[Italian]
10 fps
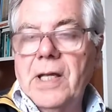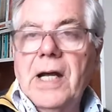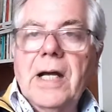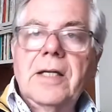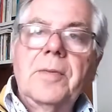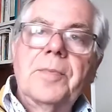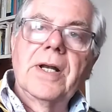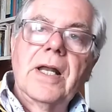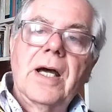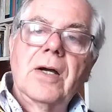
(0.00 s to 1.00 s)
anche
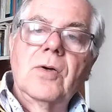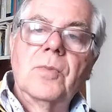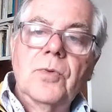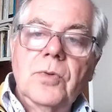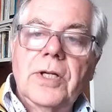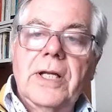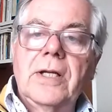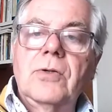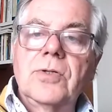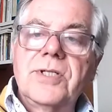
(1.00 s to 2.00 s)
la
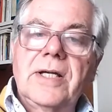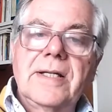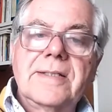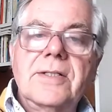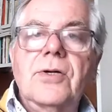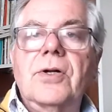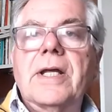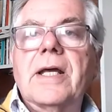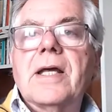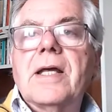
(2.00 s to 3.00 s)
comune
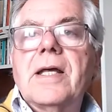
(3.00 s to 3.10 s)
consacrazione